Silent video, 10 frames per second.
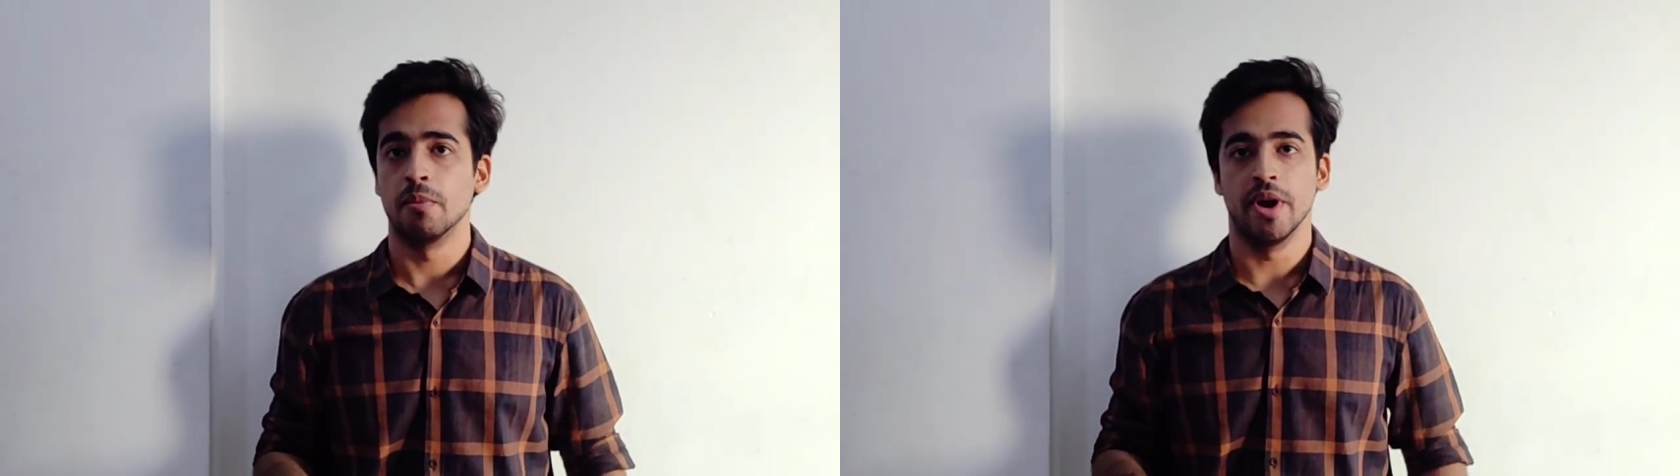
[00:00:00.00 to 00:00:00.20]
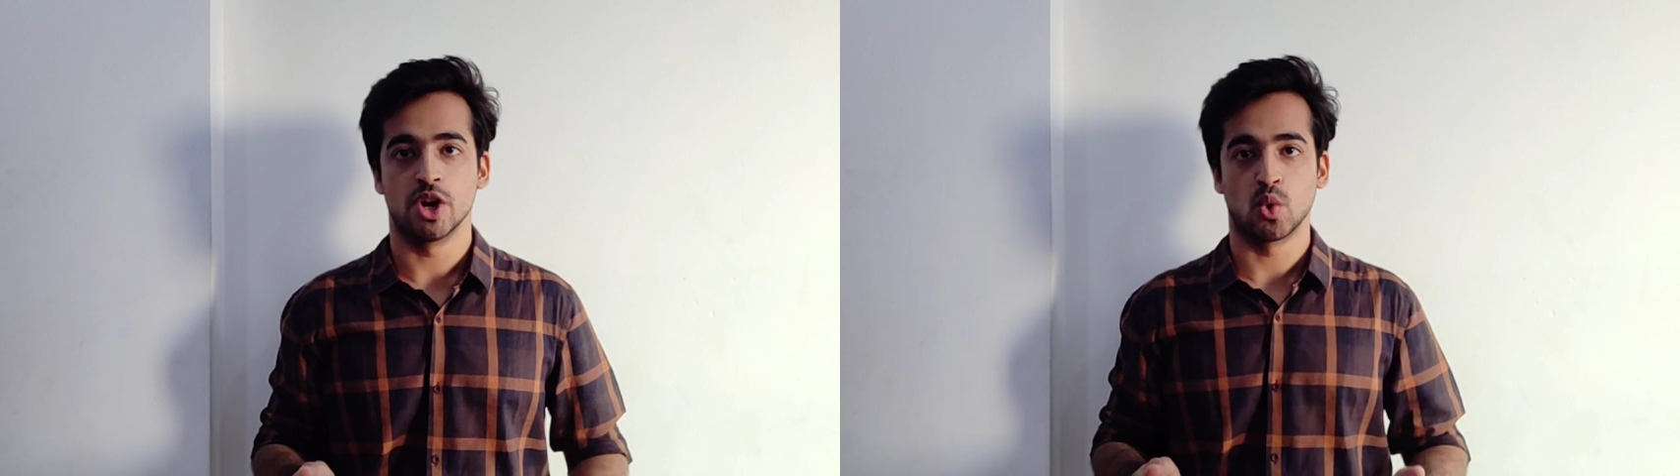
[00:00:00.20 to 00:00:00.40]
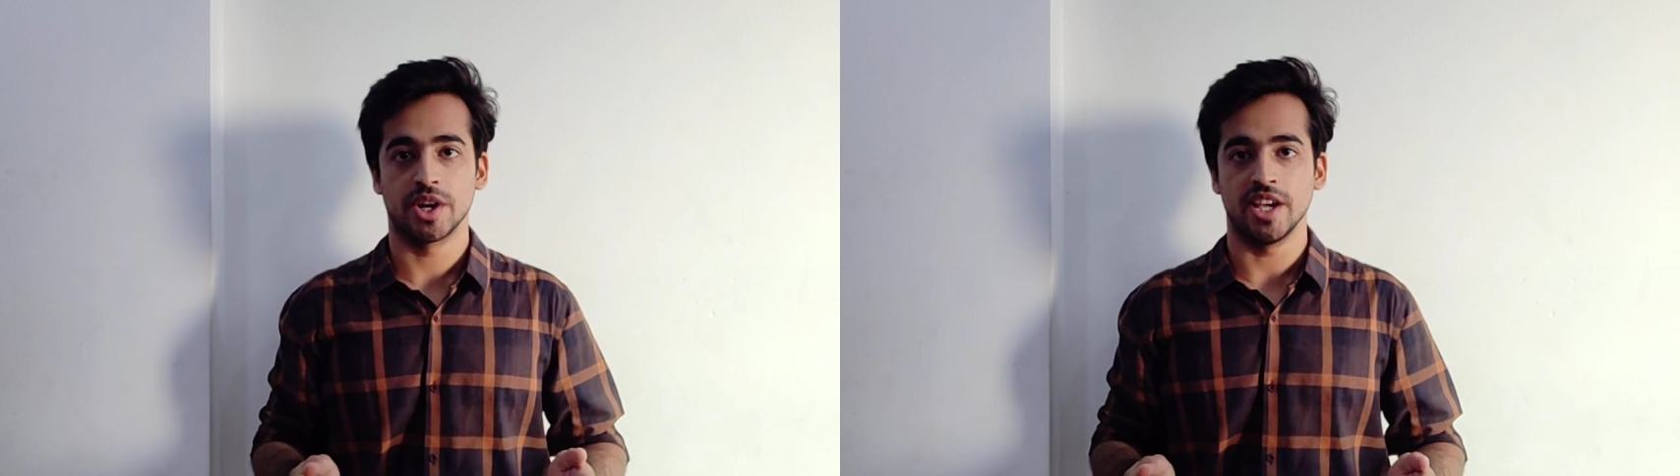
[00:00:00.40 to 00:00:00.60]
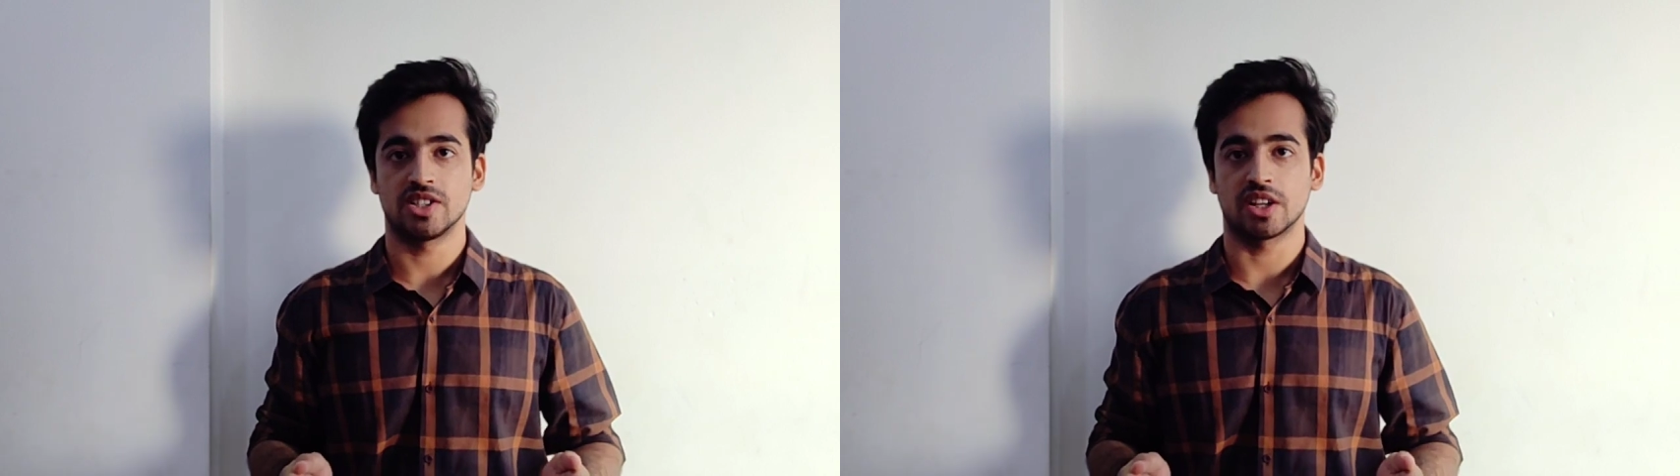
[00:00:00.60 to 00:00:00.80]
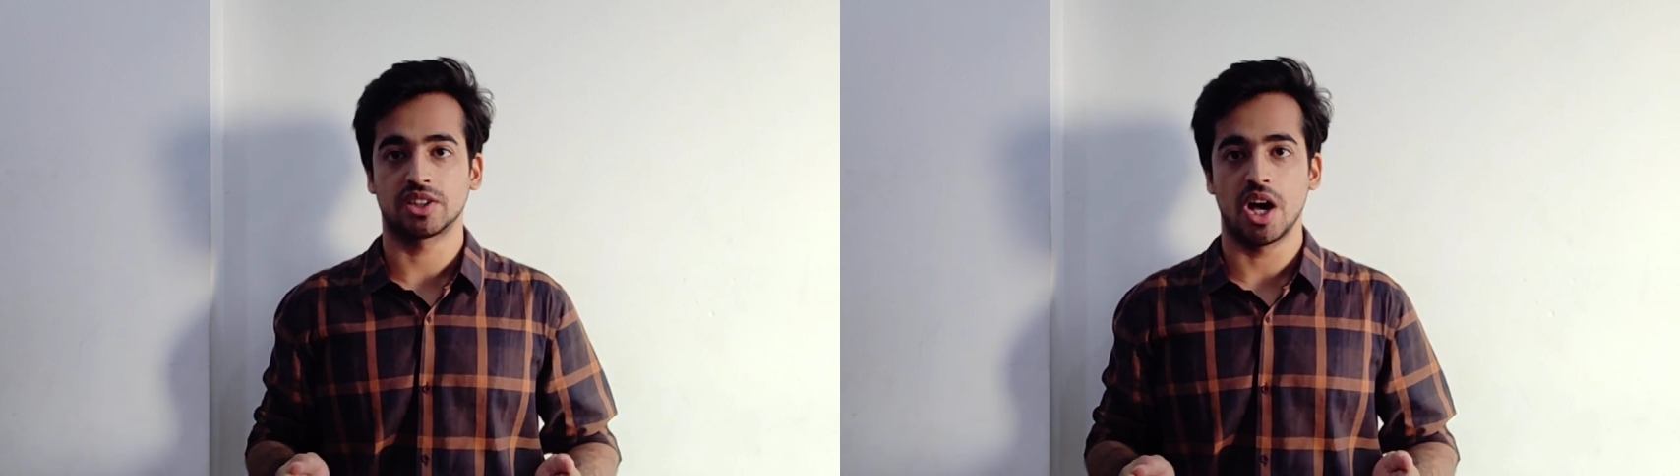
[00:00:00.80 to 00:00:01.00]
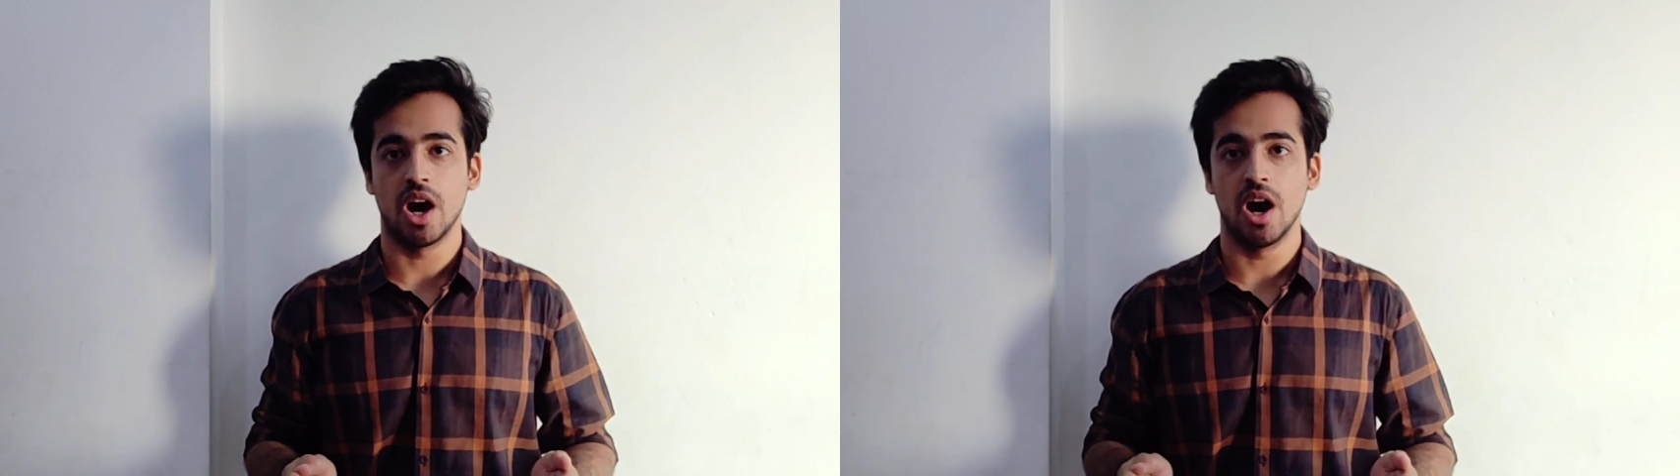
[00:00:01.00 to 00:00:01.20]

मैं रुक नहीं सकता